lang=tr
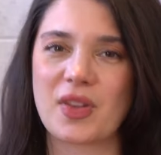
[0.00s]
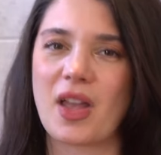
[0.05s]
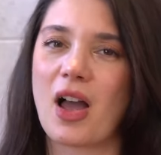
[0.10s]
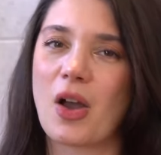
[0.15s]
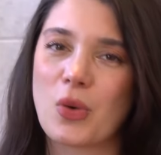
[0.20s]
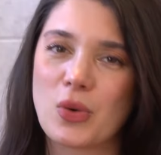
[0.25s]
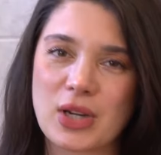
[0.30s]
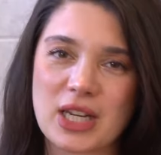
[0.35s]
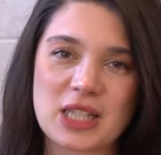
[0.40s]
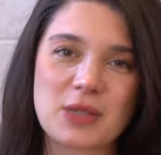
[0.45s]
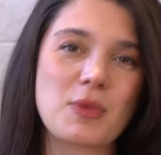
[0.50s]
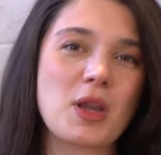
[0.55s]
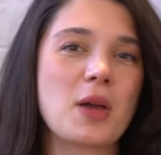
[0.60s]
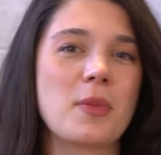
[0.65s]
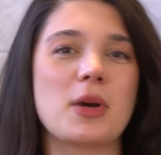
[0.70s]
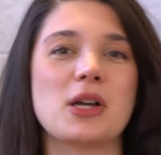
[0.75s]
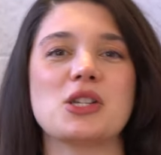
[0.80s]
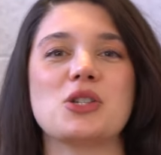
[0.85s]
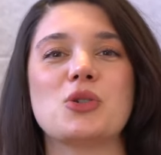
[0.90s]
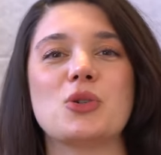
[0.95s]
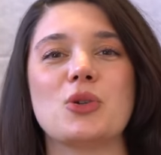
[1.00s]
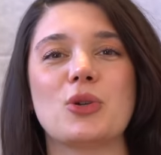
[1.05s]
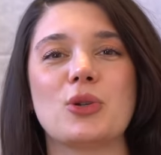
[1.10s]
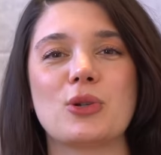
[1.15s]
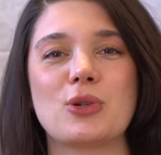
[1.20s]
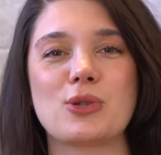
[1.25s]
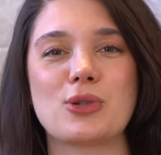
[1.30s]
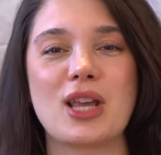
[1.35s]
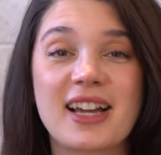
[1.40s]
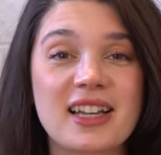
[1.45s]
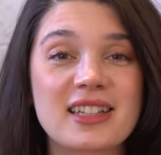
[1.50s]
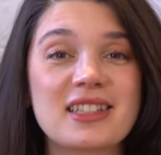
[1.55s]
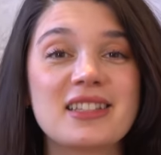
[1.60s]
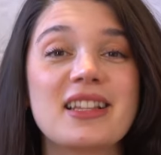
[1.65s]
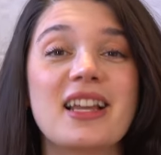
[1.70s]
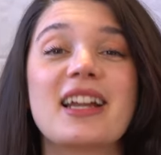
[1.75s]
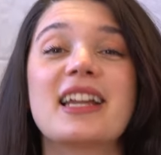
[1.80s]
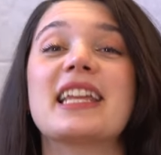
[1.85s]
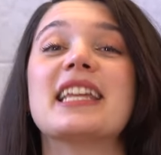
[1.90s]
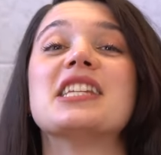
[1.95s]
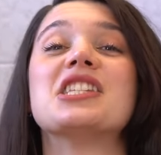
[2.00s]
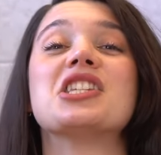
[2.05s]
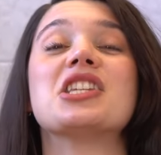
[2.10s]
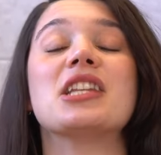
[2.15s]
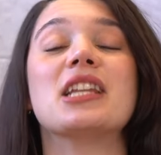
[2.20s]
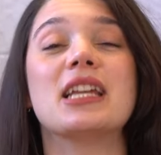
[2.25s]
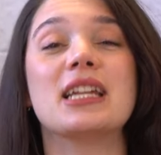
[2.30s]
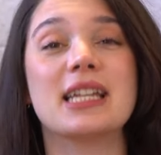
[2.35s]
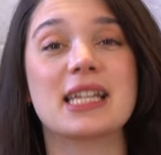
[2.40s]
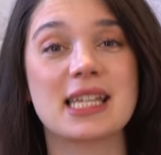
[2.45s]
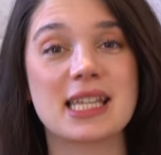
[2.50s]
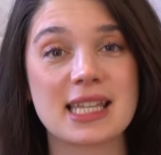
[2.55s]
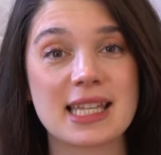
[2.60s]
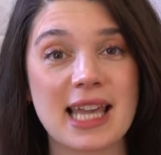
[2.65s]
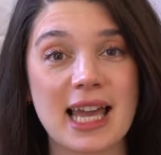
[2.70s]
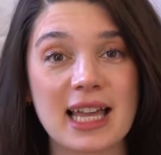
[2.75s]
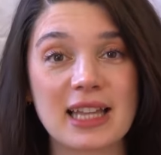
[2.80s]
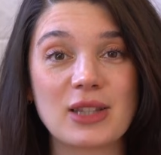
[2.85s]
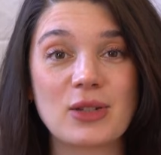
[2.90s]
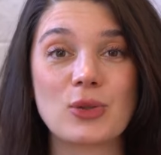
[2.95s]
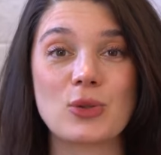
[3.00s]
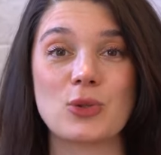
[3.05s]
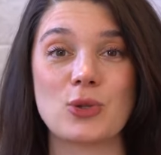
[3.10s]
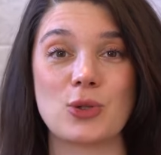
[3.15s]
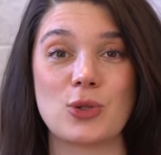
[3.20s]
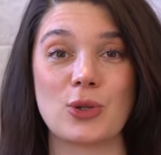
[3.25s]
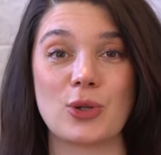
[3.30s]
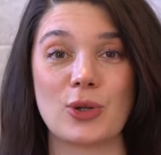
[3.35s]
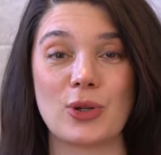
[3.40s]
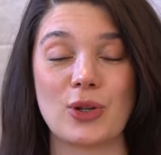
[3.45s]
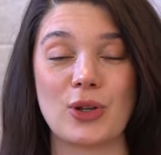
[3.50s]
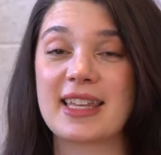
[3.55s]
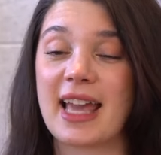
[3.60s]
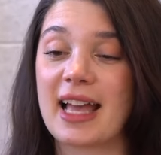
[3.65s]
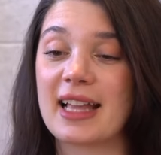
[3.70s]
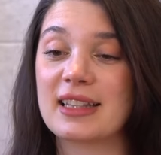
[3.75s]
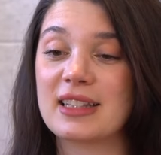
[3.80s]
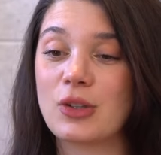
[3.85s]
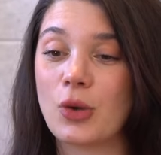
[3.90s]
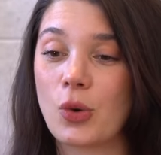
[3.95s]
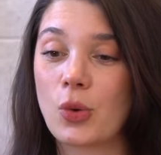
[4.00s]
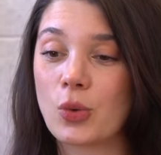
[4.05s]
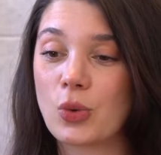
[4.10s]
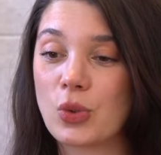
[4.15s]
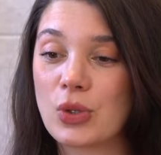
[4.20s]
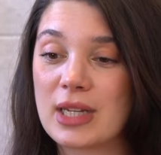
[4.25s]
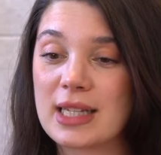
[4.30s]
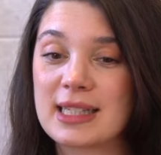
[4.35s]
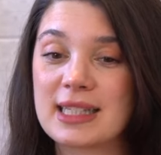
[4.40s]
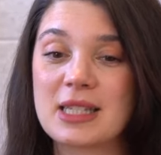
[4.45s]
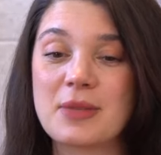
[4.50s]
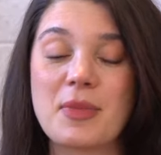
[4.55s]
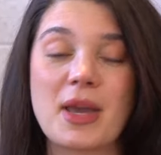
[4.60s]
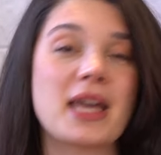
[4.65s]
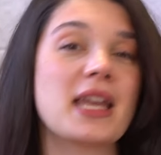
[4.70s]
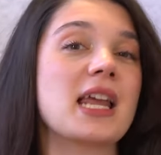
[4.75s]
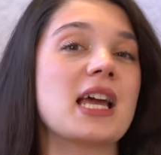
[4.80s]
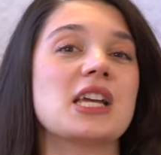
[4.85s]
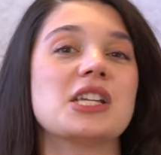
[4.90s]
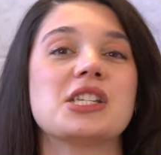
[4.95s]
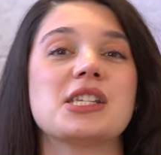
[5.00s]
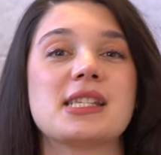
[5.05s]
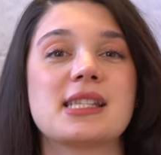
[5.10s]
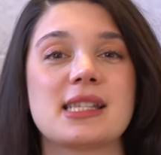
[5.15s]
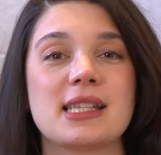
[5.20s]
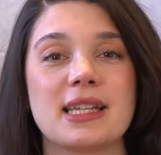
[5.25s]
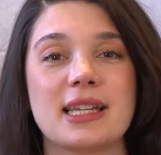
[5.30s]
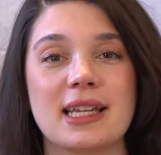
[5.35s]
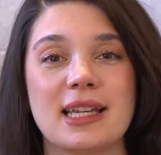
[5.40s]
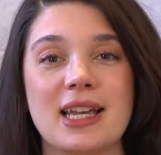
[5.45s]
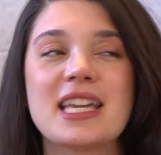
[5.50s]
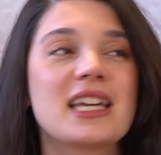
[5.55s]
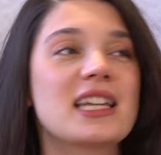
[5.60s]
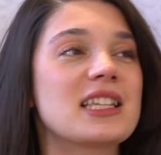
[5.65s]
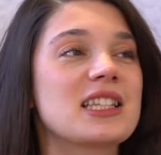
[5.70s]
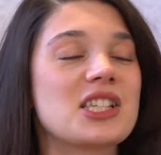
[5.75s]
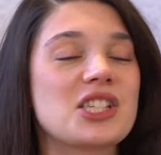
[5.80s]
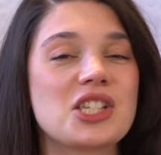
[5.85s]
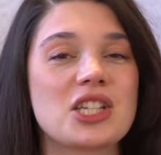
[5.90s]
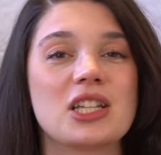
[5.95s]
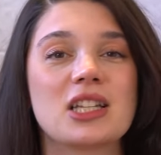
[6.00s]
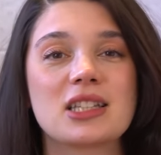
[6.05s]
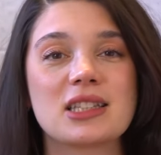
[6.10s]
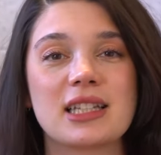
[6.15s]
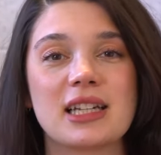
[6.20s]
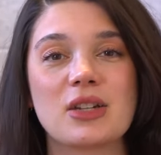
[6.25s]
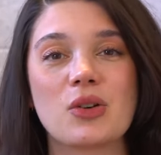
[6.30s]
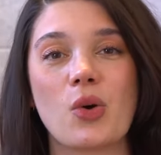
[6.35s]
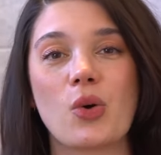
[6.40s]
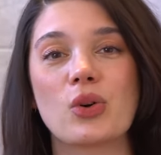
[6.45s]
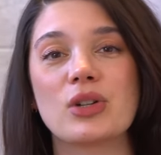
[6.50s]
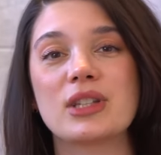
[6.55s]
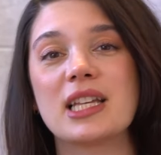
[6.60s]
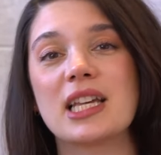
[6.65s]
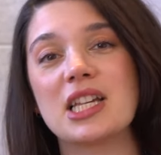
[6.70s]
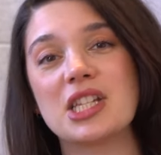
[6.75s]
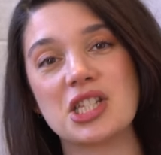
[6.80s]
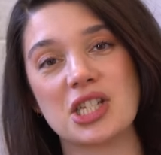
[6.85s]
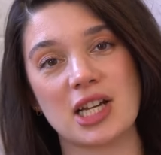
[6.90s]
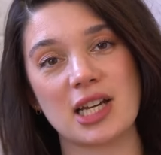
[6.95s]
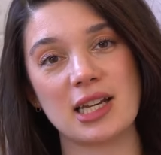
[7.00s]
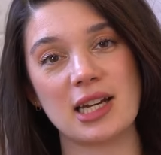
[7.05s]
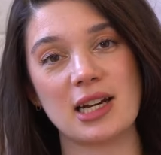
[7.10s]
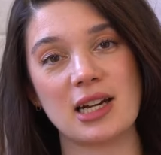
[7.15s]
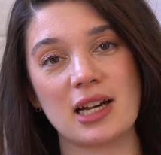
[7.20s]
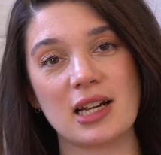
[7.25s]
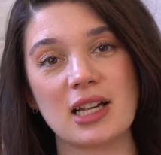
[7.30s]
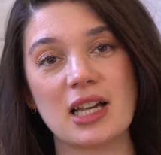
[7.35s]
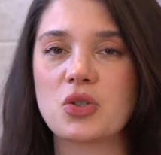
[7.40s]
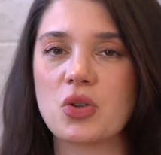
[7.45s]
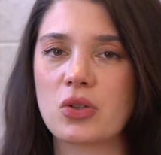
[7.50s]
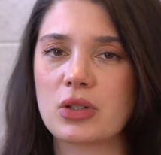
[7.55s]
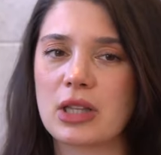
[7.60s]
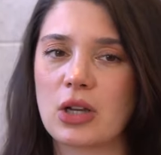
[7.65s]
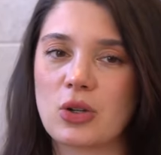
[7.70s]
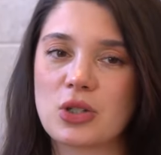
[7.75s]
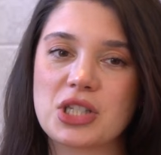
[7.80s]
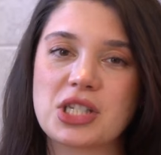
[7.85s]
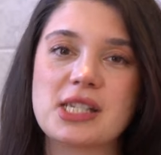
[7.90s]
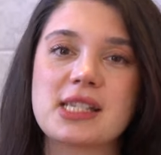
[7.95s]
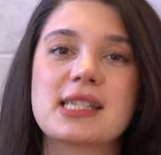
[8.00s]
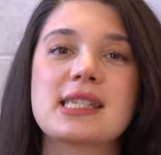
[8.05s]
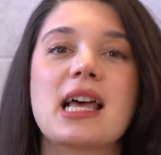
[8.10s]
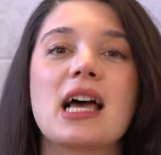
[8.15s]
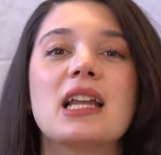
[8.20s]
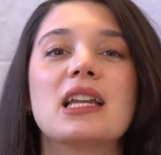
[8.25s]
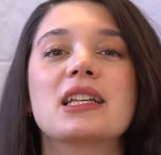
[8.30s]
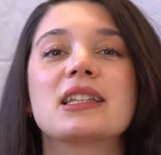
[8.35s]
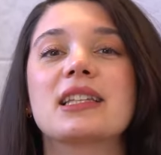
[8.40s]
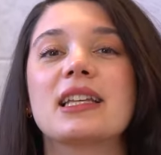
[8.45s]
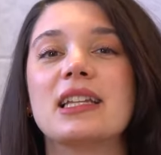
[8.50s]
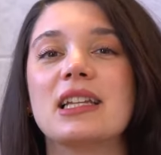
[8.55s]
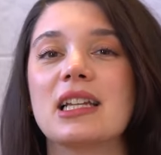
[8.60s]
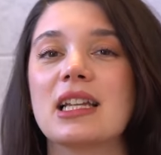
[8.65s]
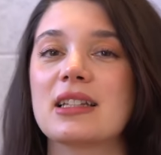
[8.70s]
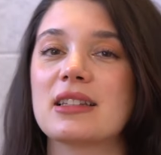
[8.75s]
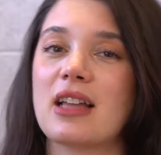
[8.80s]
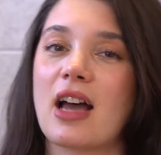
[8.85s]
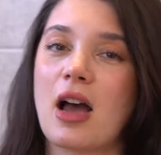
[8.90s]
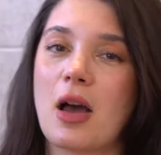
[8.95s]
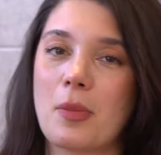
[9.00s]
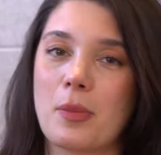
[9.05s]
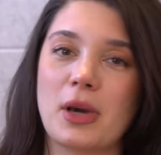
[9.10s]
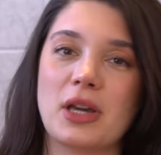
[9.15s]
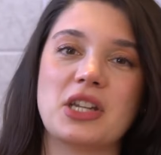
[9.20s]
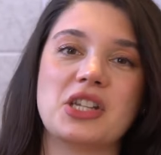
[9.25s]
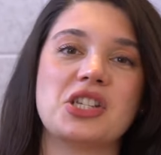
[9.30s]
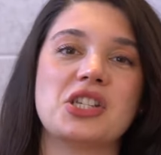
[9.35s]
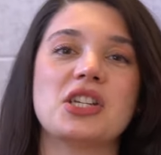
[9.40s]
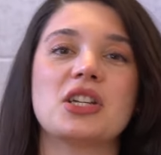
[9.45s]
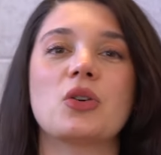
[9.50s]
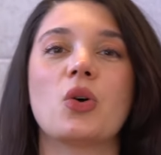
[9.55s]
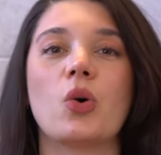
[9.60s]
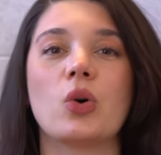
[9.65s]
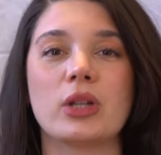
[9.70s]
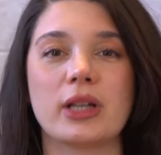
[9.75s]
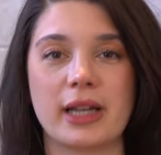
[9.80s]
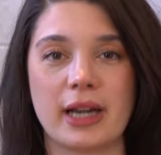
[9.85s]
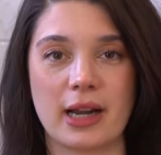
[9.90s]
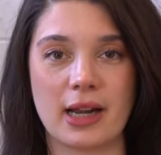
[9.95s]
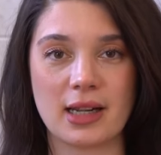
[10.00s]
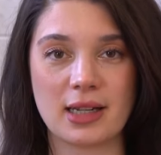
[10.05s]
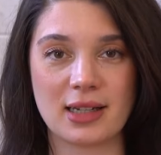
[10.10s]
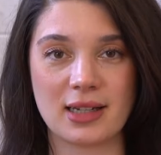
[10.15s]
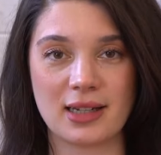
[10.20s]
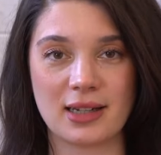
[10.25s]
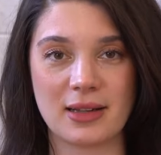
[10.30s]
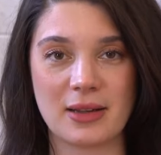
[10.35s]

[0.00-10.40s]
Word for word: Daha üretmeye başlıyoruz. Kadınlar içlerindeki kendi gücü, kendi o üretim enerjisini, yaratıcılıklarını ortaya çıkararak çok daha o cinsellikleriyle daha barışık olarak